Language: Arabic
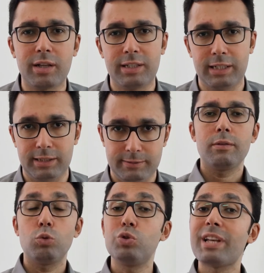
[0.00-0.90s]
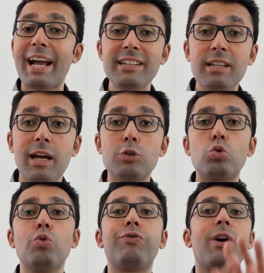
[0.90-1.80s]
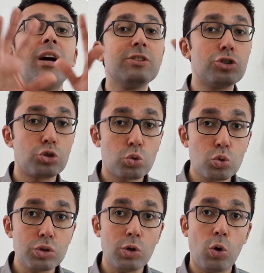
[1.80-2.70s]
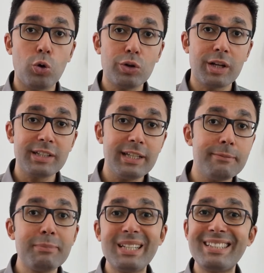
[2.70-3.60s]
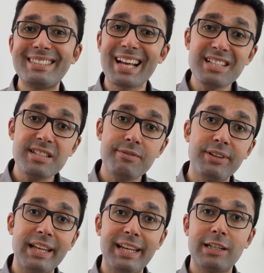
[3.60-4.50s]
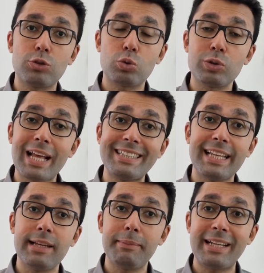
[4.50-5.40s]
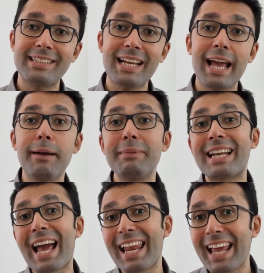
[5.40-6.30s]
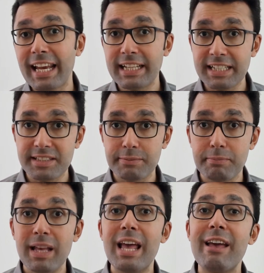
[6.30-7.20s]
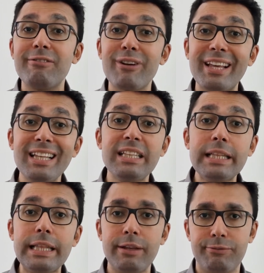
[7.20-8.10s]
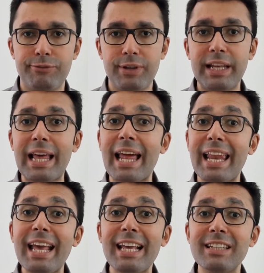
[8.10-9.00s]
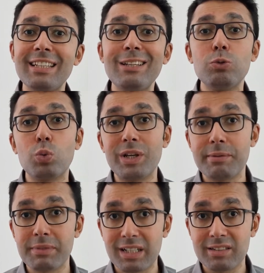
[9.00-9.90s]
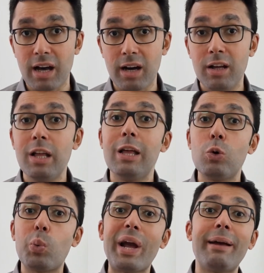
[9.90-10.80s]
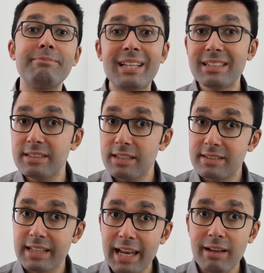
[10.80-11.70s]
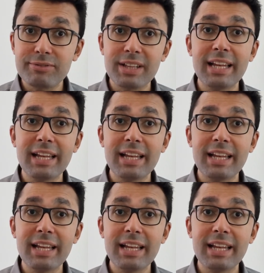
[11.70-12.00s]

دي وساعتها طوفان الشقوق الحرة دي بيستنزف الإلكترونات اللي محتاجها من خلايا الجسم فيتلف الخلايا دي ويمرضها ويمتد التلف ده